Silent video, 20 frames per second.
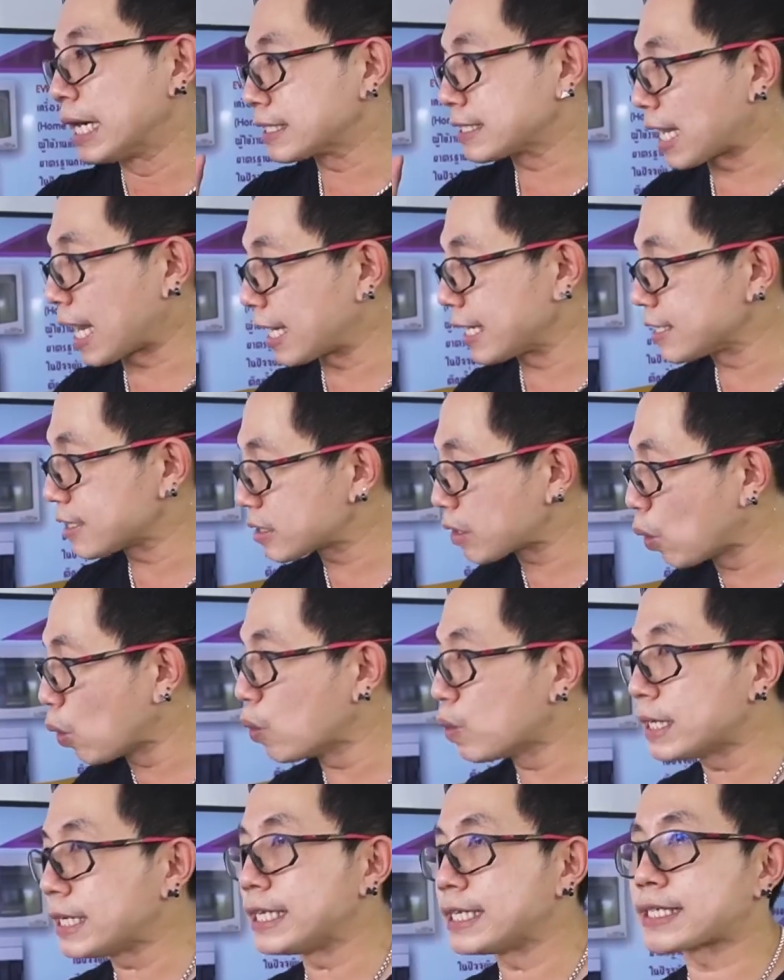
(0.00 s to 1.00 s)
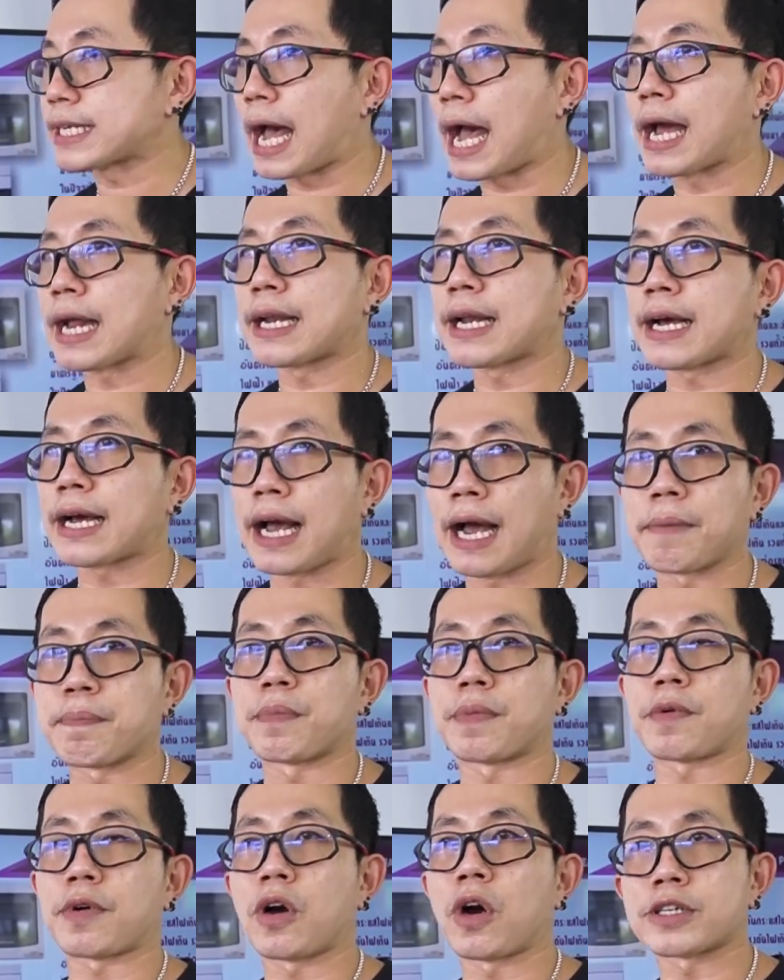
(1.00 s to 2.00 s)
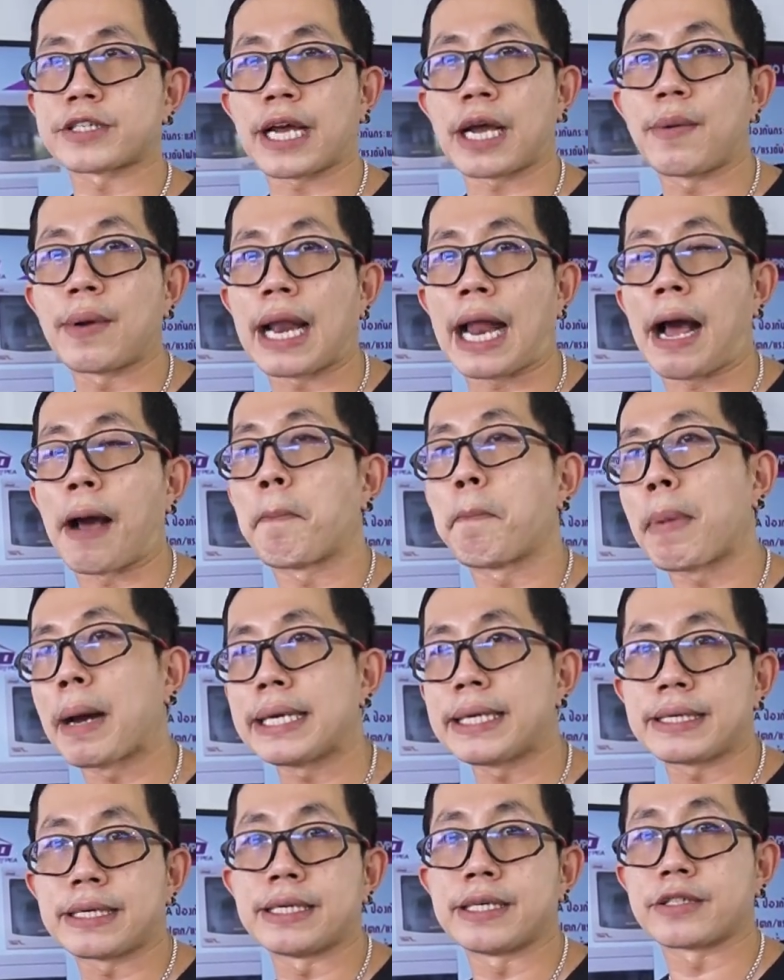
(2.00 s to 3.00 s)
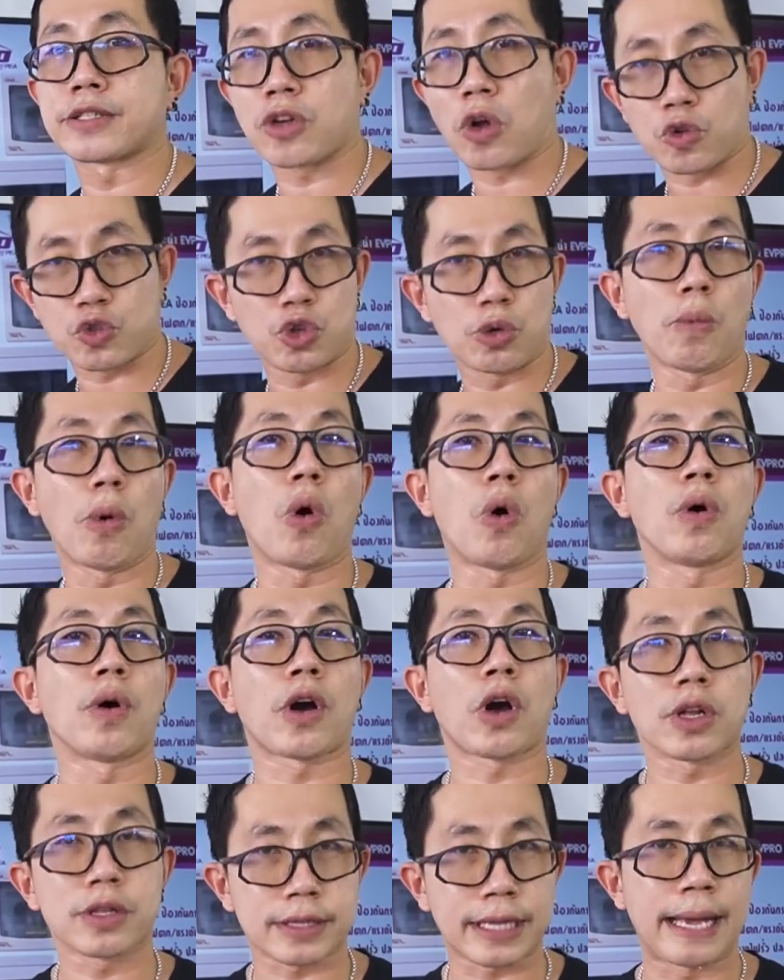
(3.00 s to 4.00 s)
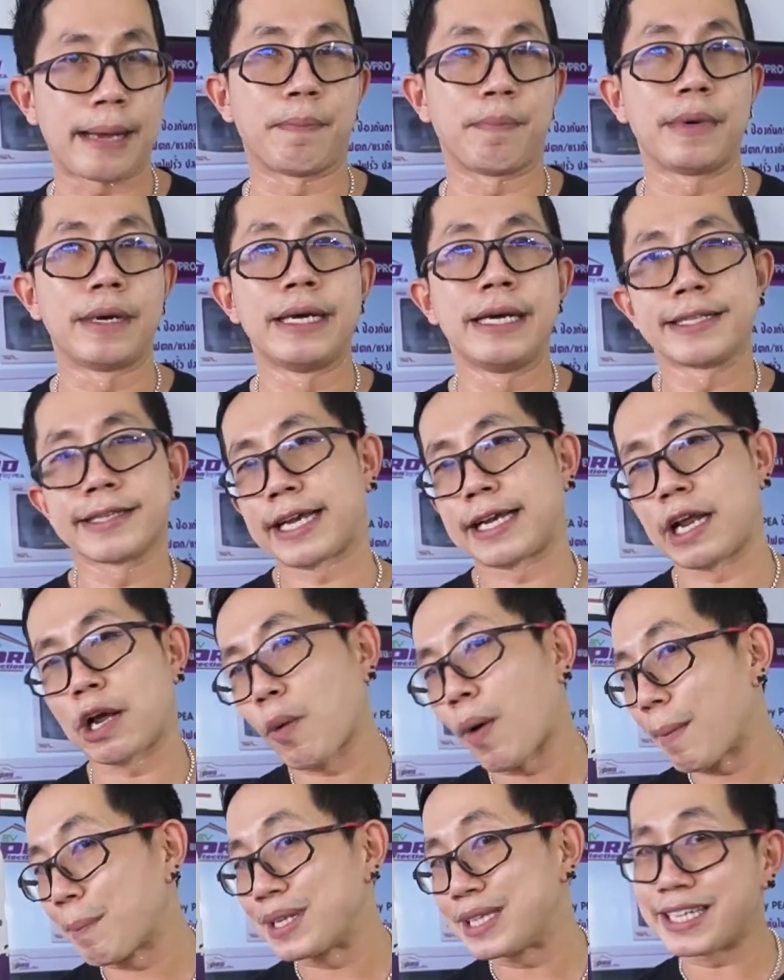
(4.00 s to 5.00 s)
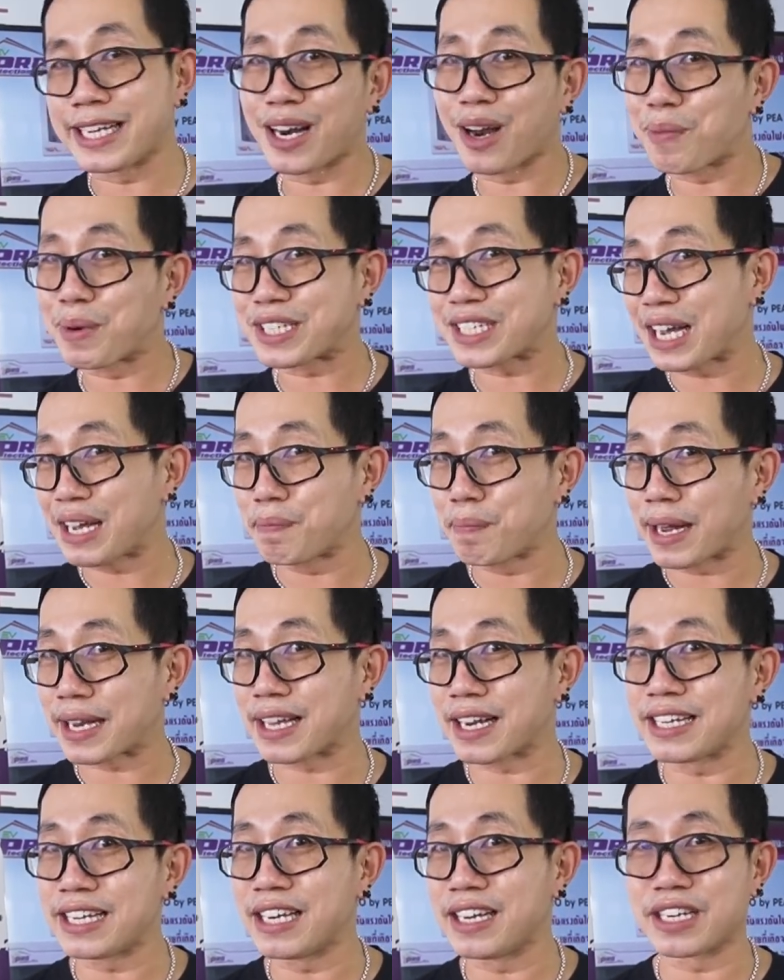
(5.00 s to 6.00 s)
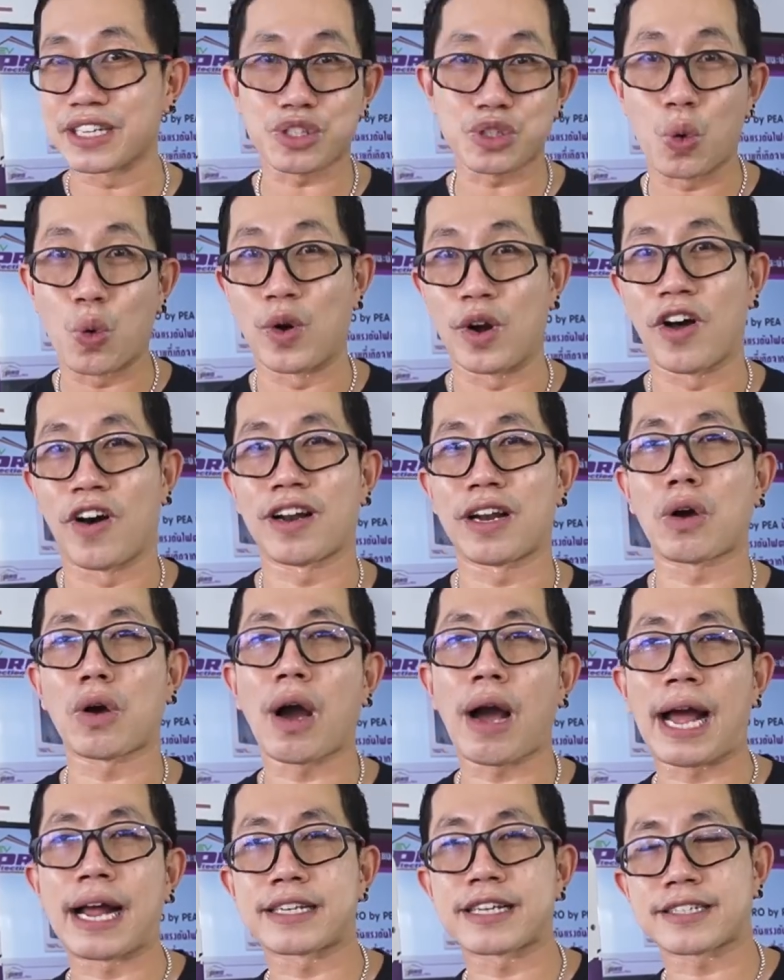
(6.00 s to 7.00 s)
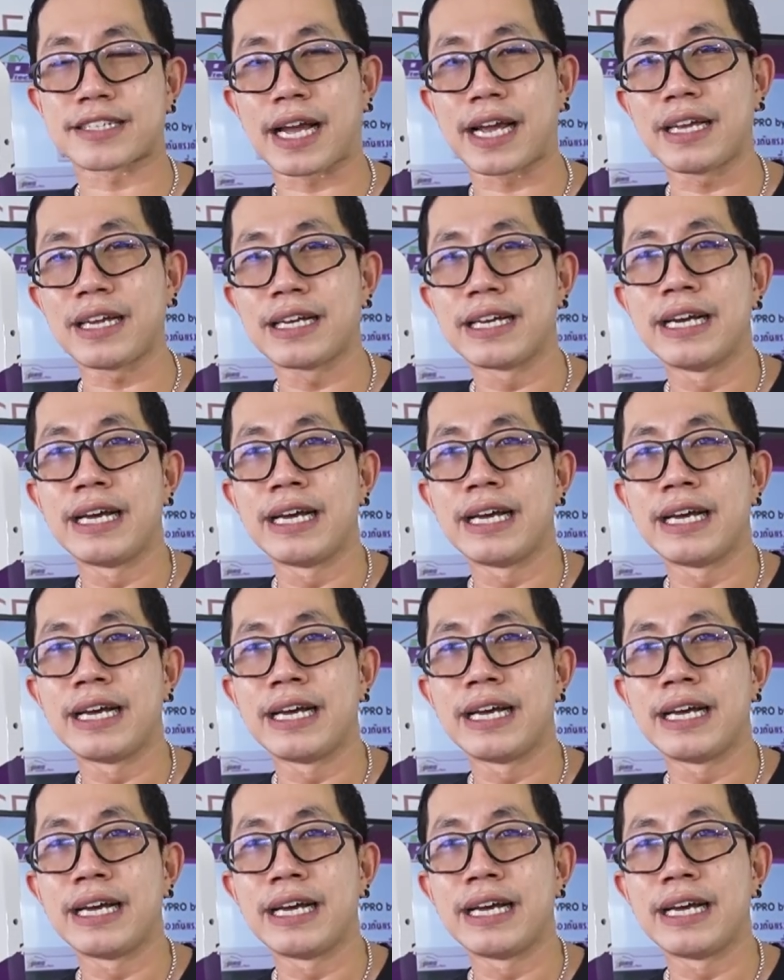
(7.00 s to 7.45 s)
ใช้ตู้นี้ชาร์จนะครับ ก็ใช้เวลาไม่เกิน 2 ชั่วโมงก็เต็ม แต่ในความเป็นจริงเราไม่ใช้แบตเตอรี่เหลือศูนย์เนาะ เราก็อาจจะใช้